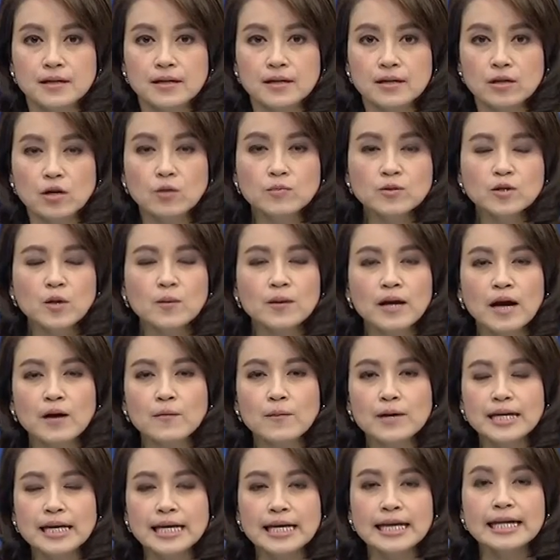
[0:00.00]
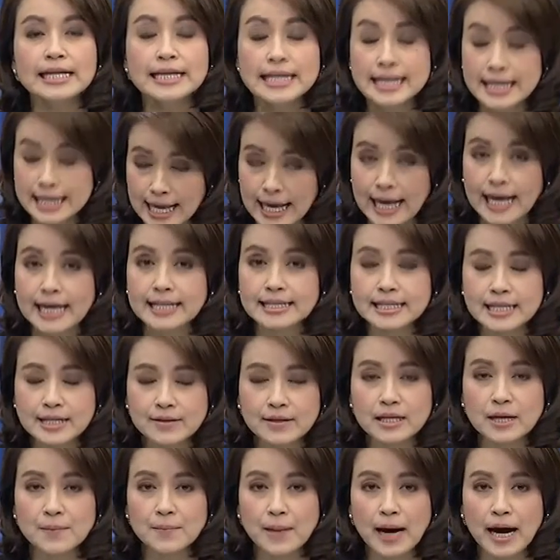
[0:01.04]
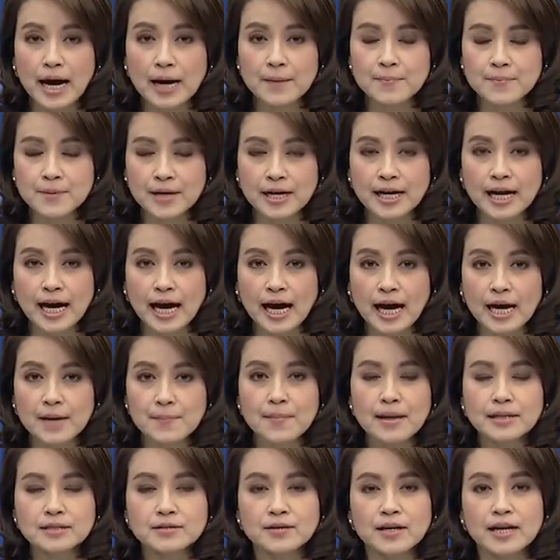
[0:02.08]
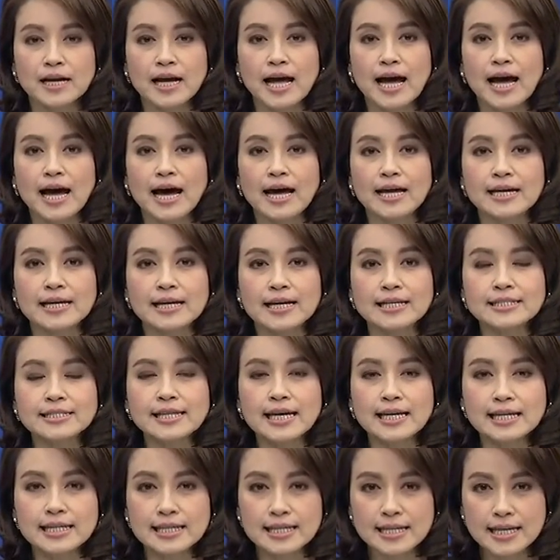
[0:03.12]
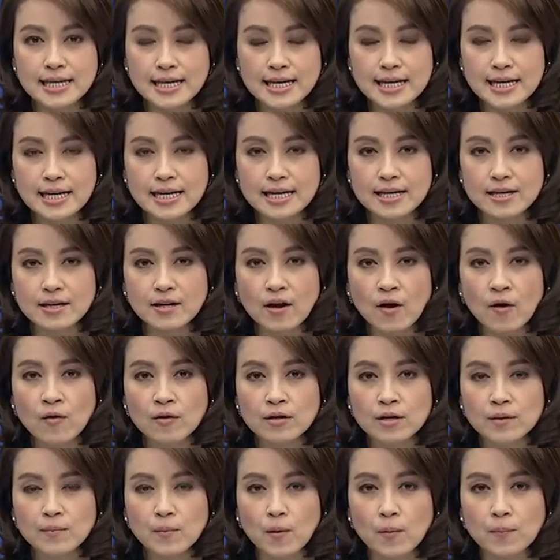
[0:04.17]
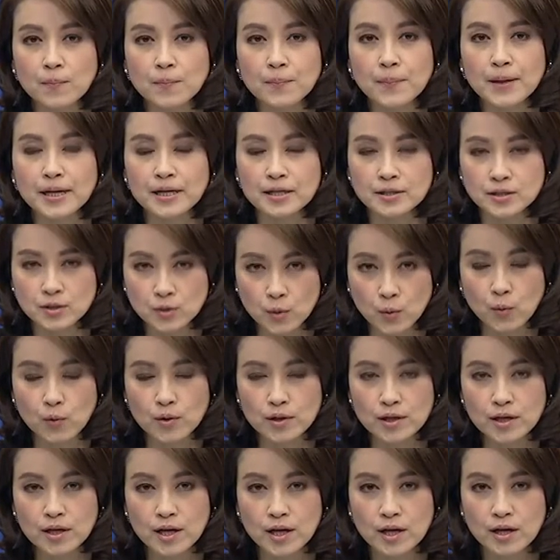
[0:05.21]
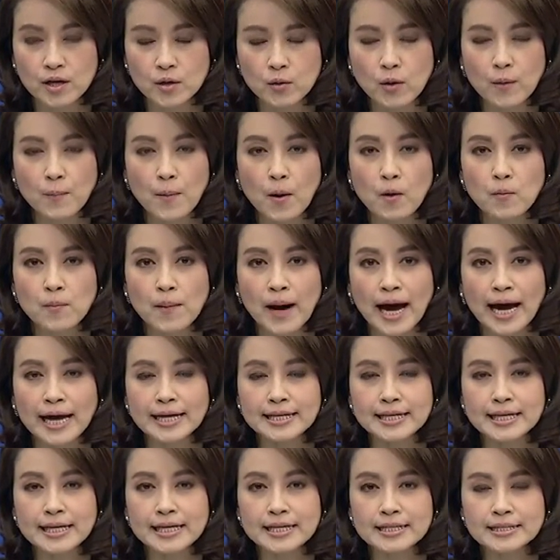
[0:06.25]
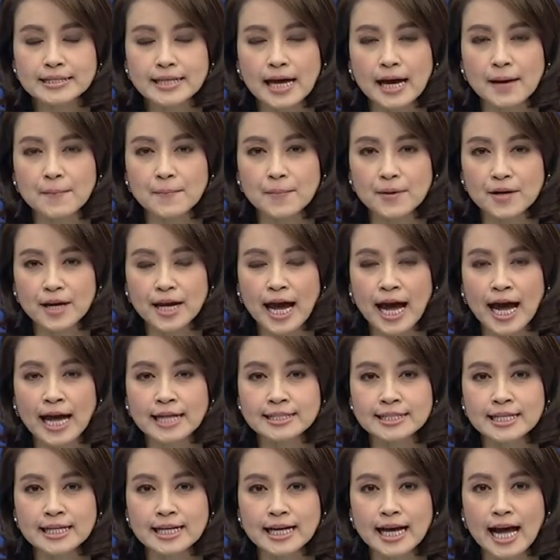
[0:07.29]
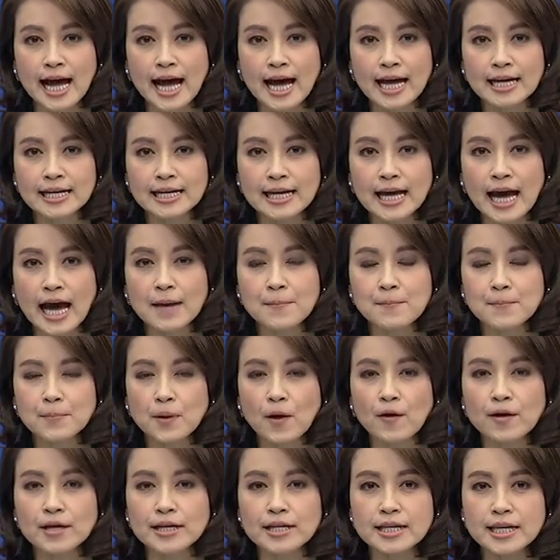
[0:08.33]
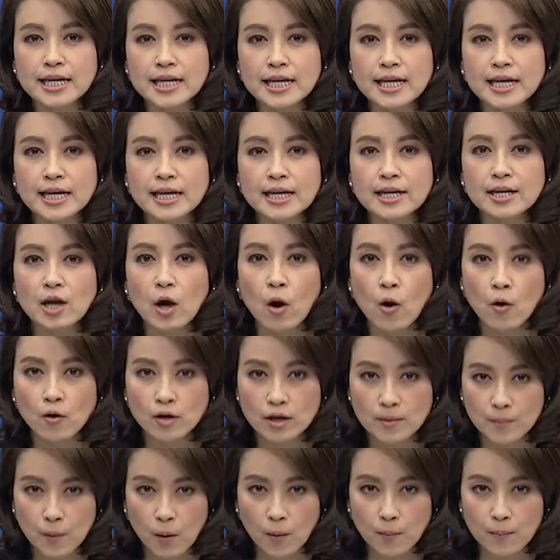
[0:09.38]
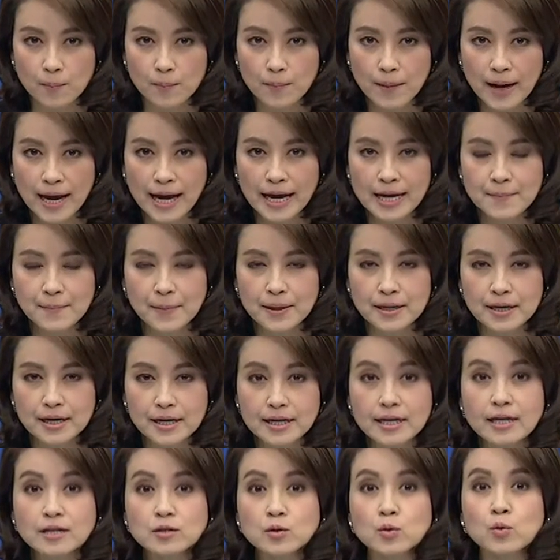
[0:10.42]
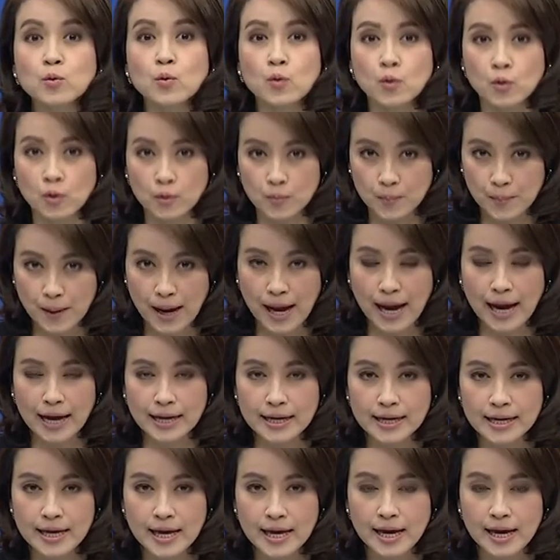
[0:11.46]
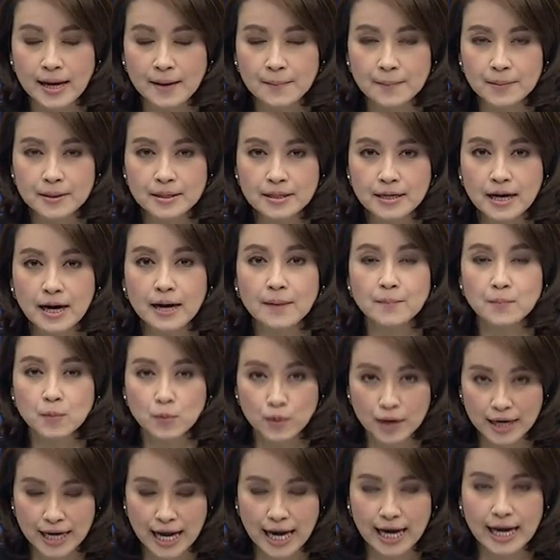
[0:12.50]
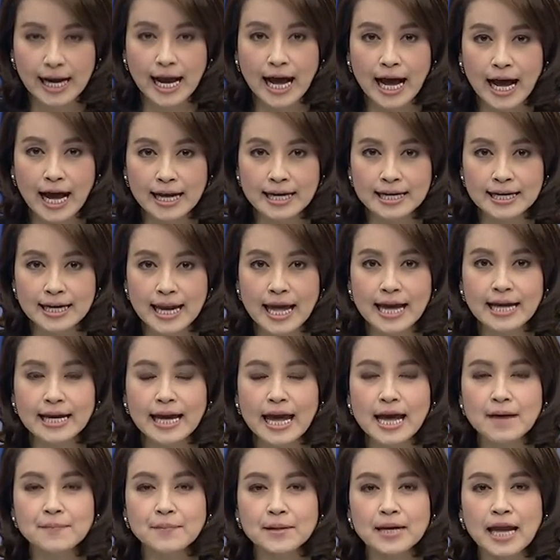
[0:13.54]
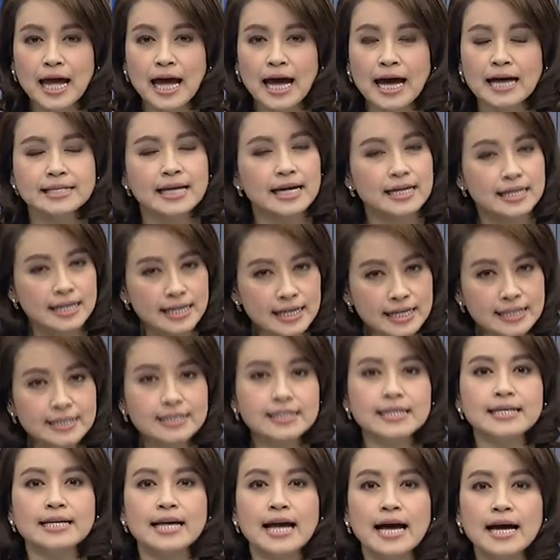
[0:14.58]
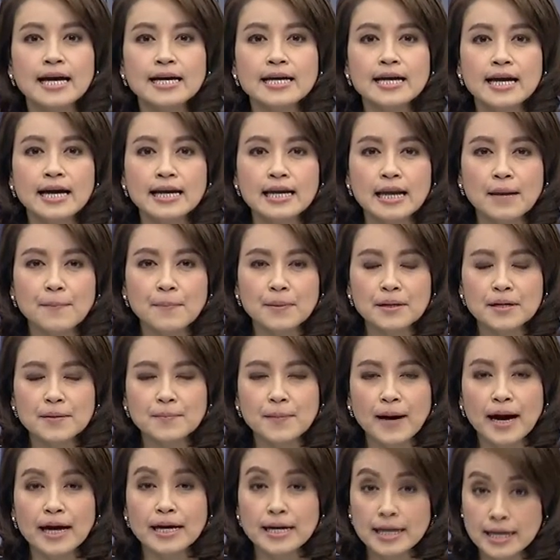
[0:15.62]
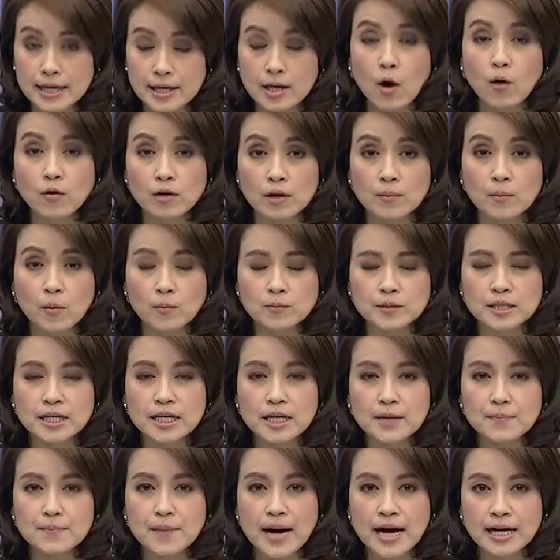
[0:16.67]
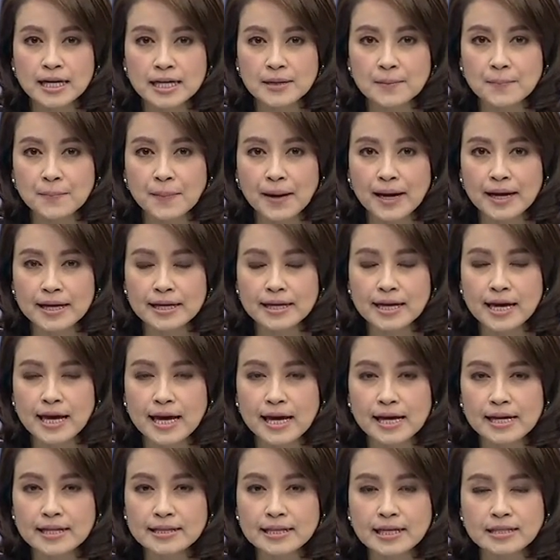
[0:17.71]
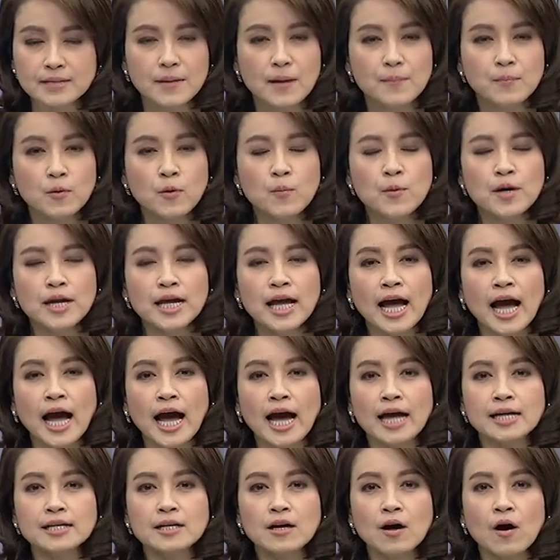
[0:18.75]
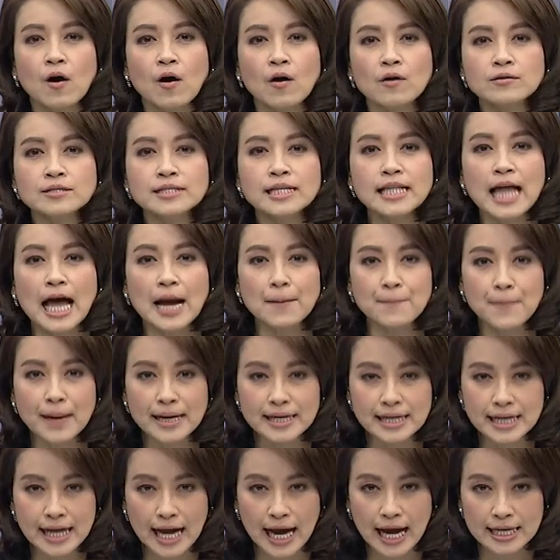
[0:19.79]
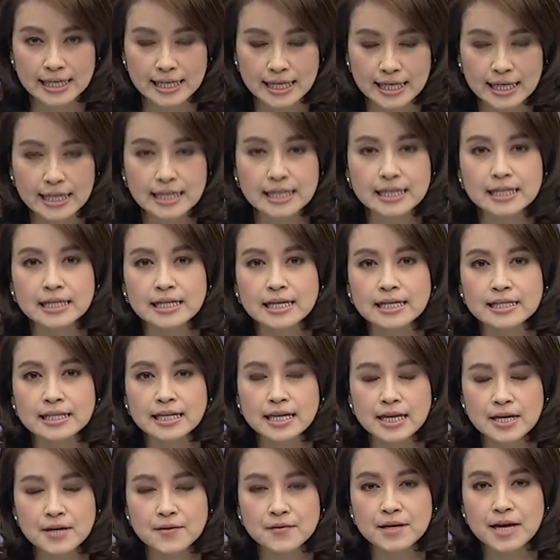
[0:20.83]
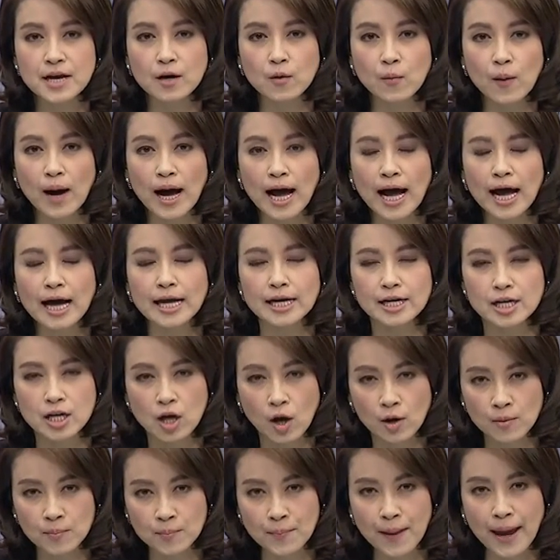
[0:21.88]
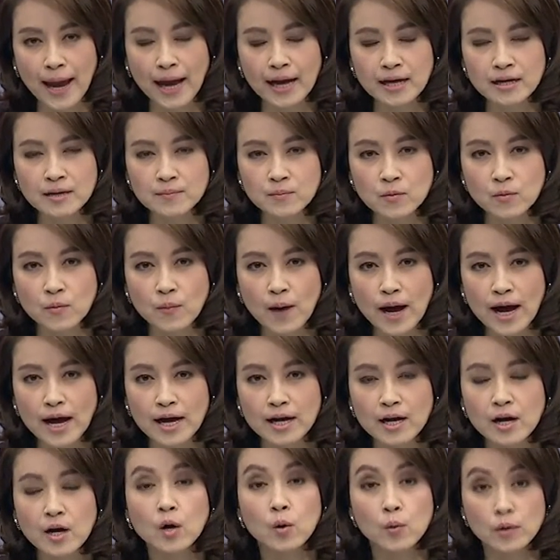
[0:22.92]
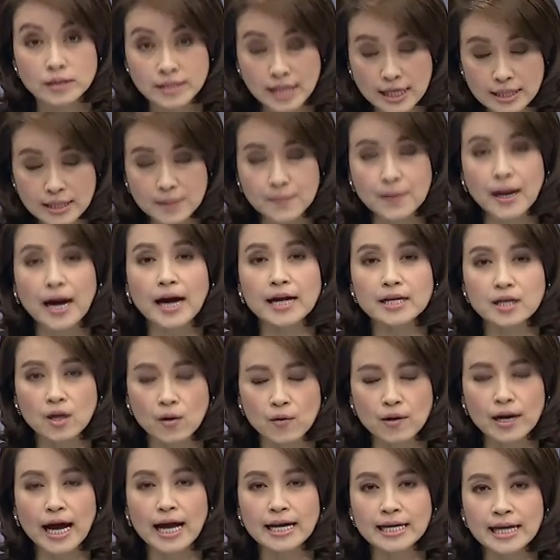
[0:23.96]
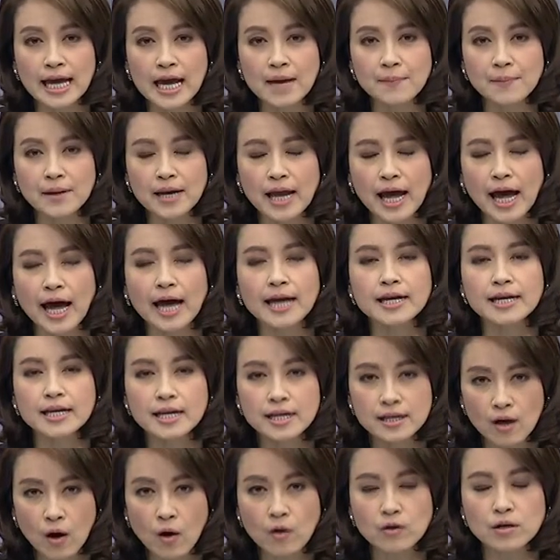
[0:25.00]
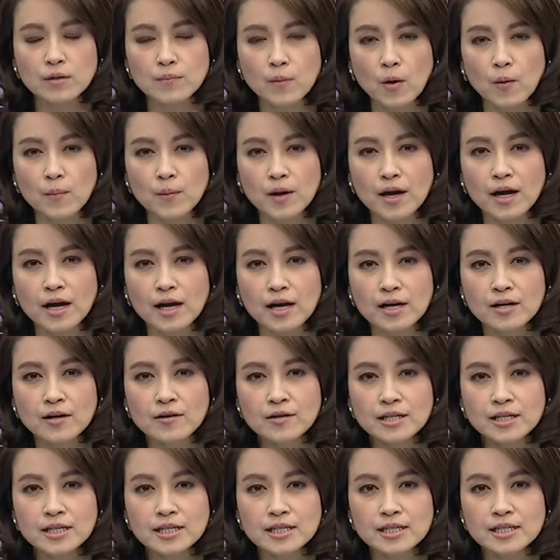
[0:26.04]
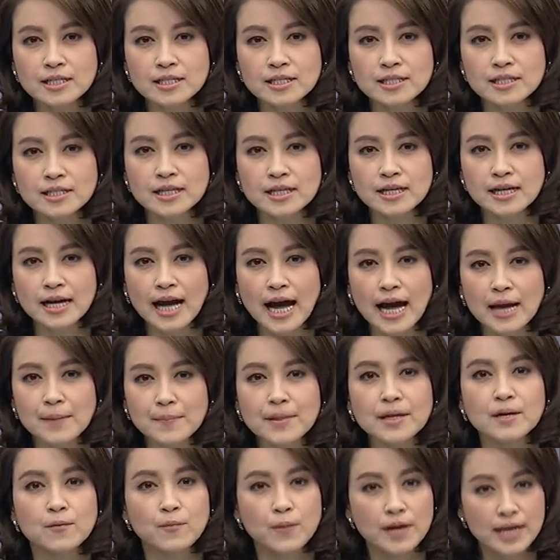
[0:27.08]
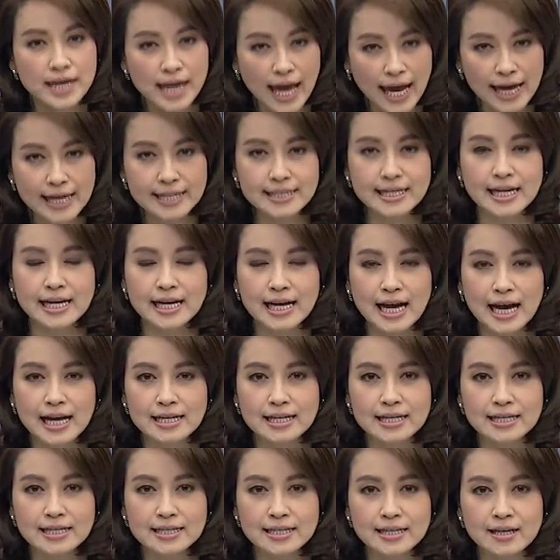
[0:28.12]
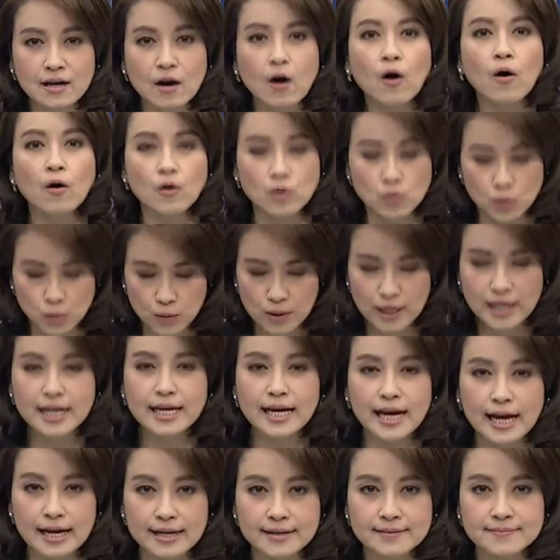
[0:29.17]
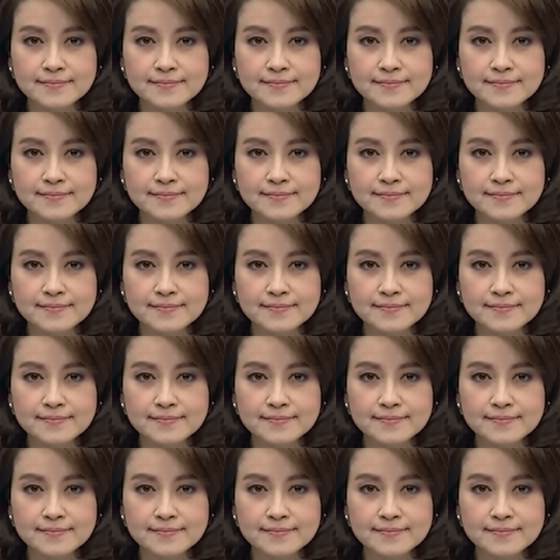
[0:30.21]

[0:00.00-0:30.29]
คุณผู้ชมคะ วันนี้ดีเดย์ที่รัฐบาลประกาศมาตรการ ขจัดหนี้นอกระบบเป็นศูนย์ด้วยเป้าหมายที่จะบริหารจัดการการปล่อยหนี้นอกระบบให้เป็นเรื่องถูกกฎหมายเพื่อบูรณาการ และแก้ปัญหาทั้งหนี้เสีย และปริมาณหนี้นอกระบบที่มากเกินไป แต่สำหรับผู้บริหารของสถาบันการเงินที่เรียกว่านอนแบงค์ระบุว่าหัวใจสำคัญของการแก้ปัญหาหนี้นอกระบบ ก็คือการมีวินัยทางการเงินของลูกหนี้ค่ะ